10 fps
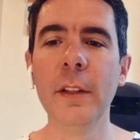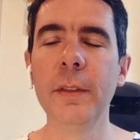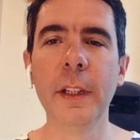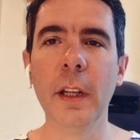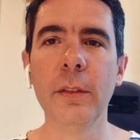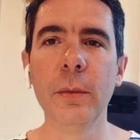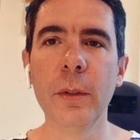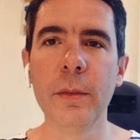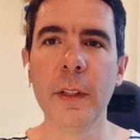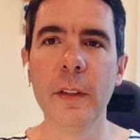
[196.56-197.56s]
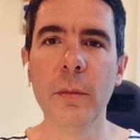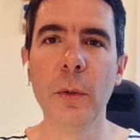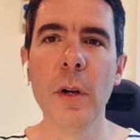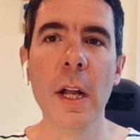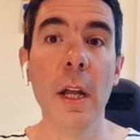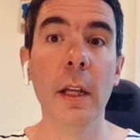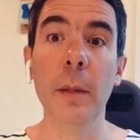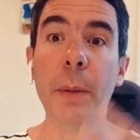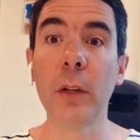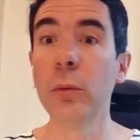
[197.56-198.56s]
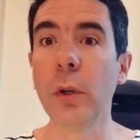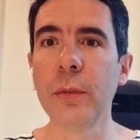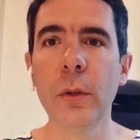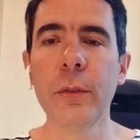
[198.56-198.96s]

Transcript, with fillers: qualification, effectivement, et partout en